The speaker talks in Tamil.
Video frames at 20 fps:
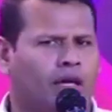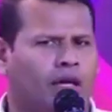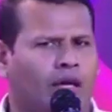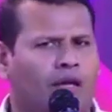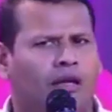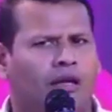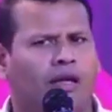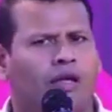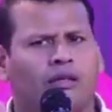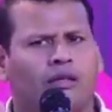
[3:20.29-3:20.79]

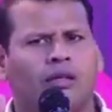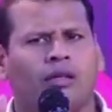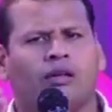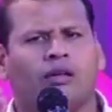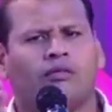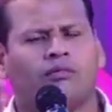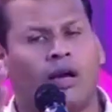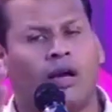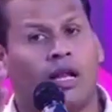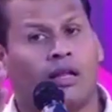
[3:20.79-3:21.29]
என்
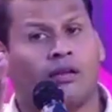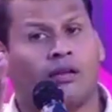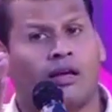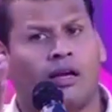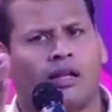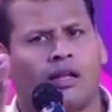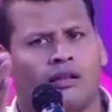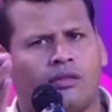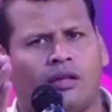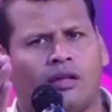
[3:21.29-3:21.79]
நீதியின்
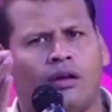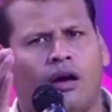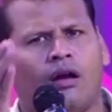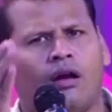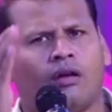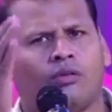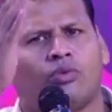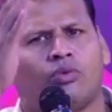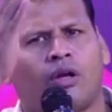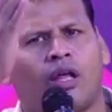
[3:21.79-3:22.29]

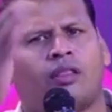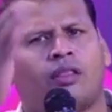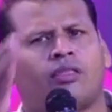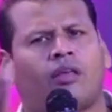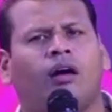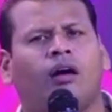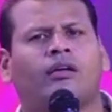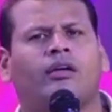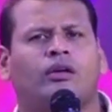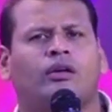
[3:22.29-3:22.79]
வலதுகரத்தினால் உன்னை
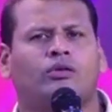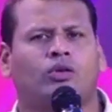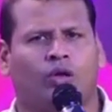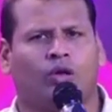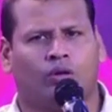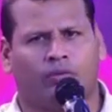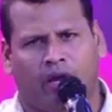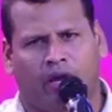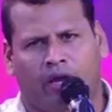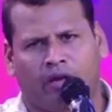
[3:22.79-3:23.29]
தாங்கிக்
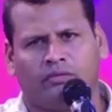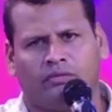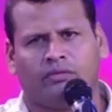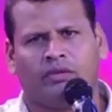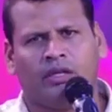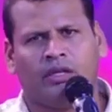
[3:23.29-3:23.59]
கொள்ளுவேன்